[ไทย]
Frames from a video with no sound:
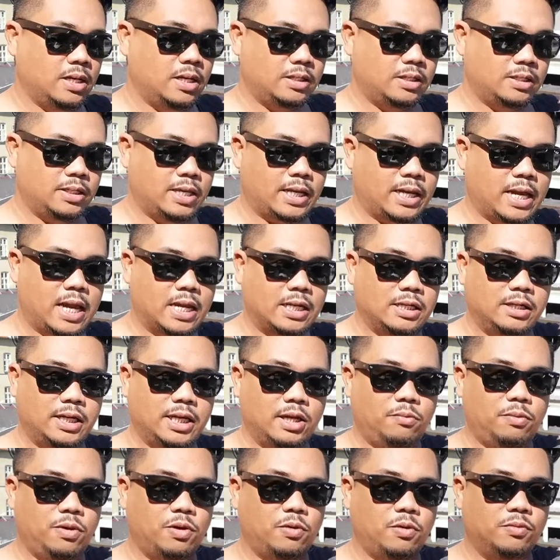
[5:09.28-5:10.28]
ในการรี
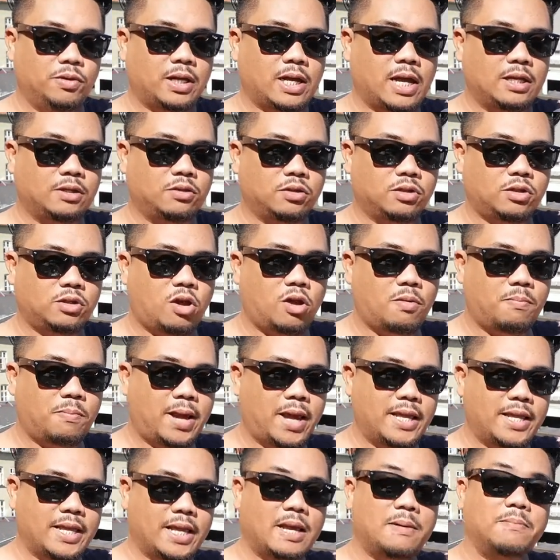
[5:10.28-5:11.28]
วิวในครั้งต่อๆไป
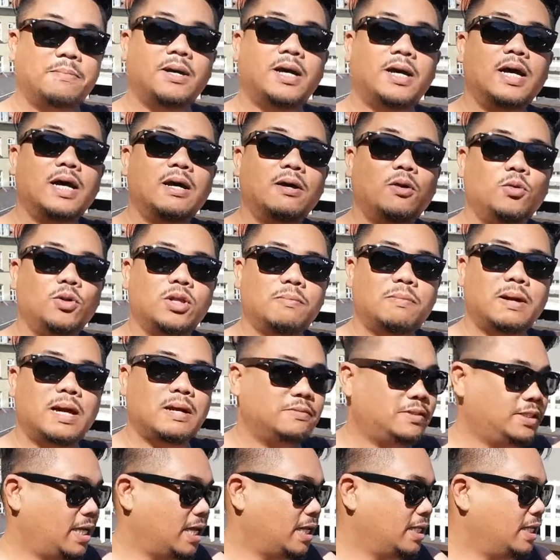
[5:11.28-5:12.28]
นะฮะเพื่อคุณภาพ
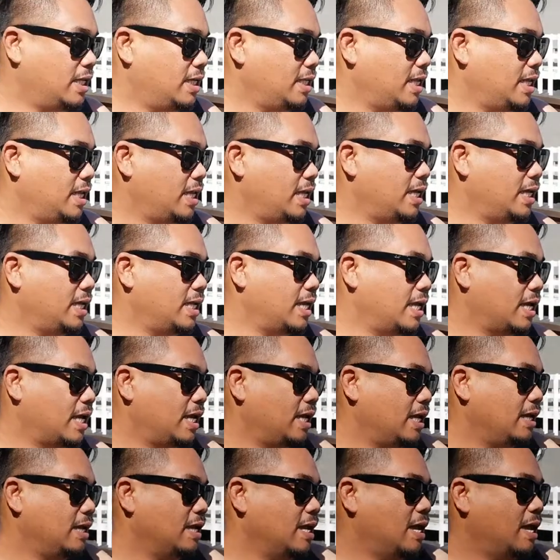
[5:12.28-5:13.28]
เสียงที่ดีนะฮะ
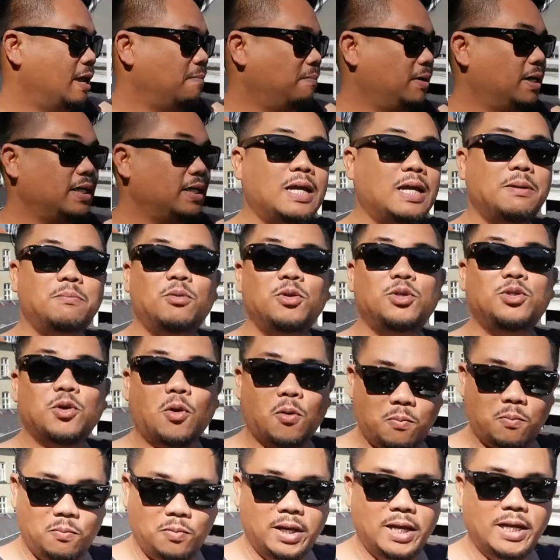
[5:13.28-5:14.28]
เพื่นผู้ช
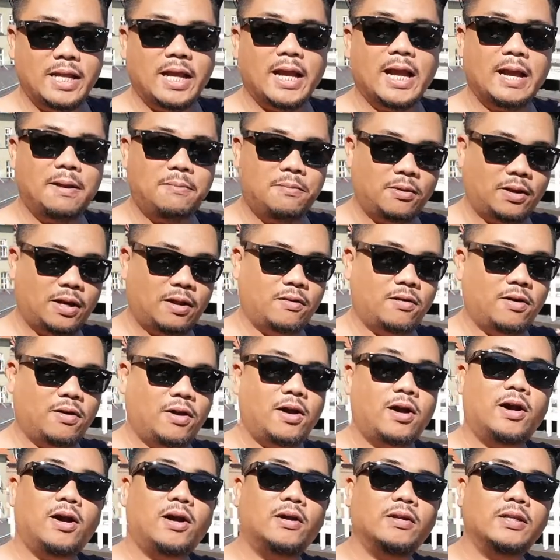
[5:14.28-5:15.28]
มเลยนะฮะพวกเราก็
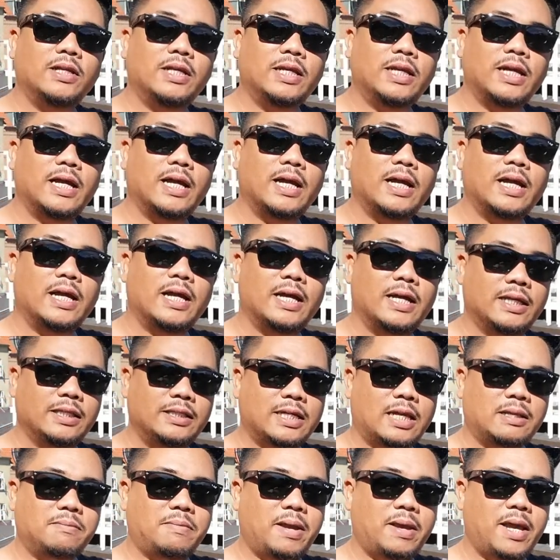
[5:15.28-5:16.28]
นี่นะฮะ
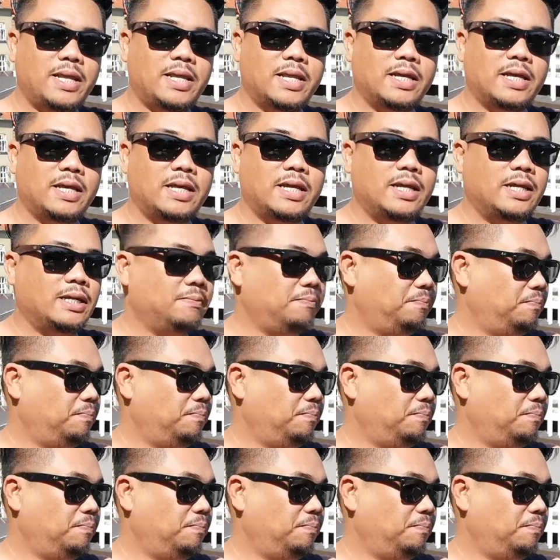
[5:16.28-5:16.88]
จัดไปนะฮะ